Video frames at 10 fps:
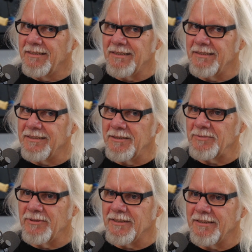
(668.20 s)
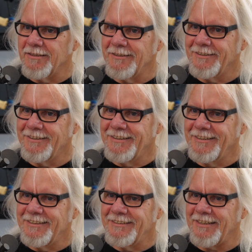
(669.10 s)
Und ich dachte, das gibt's wohl nicht.
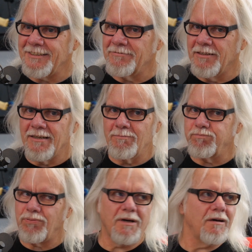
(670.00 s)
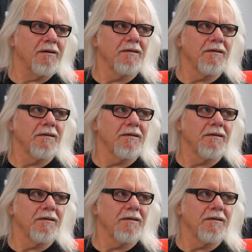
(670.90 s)
Das war, boah,